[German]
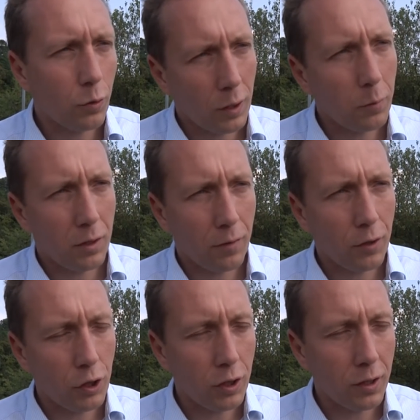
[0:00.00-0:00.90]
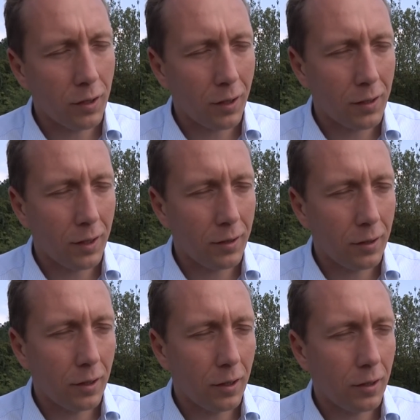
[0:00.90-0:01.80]
Und da gibt es ja verschiedene Interessenten,
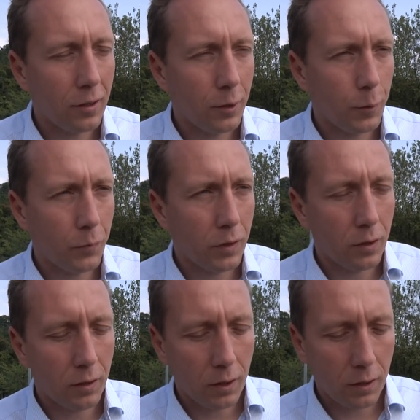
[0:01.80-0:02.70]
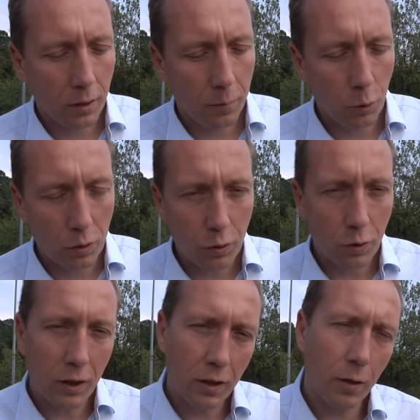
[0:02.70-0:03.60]
die da sich äh,
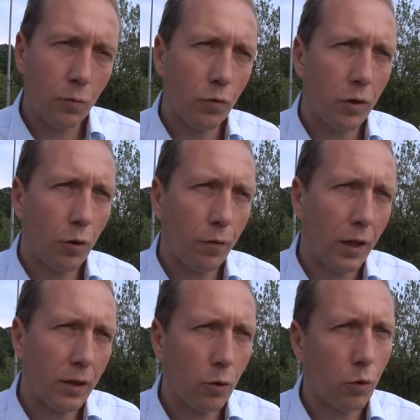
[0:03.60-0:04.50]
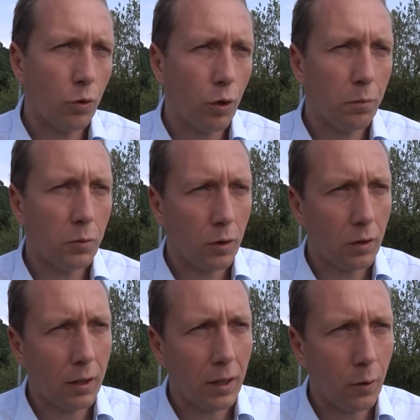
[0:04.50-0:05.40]
positioniert haben, wo wir auch vielleicht noch gucken, ob
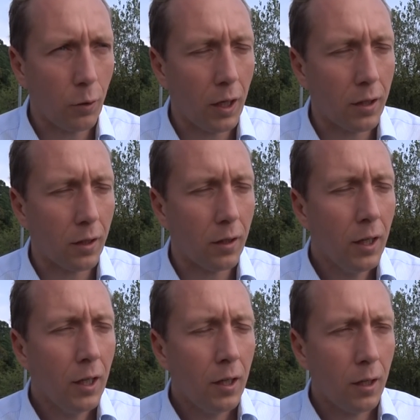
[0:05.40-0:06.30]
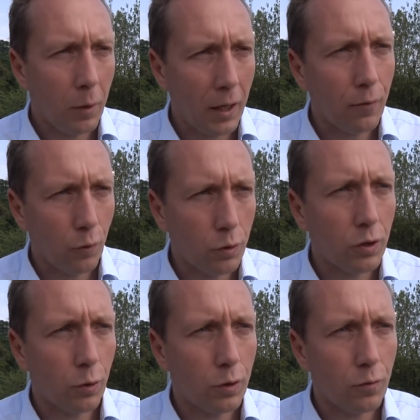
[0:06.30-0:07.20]
der ein oder andere äh, Bereich von uns
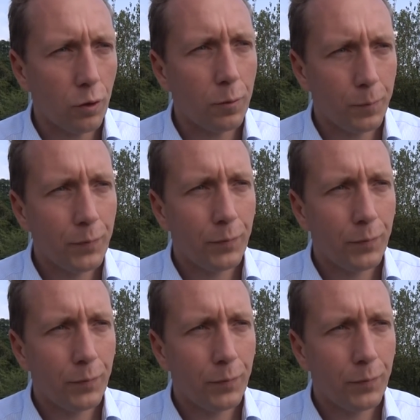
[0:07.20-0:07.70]
genutzt wird.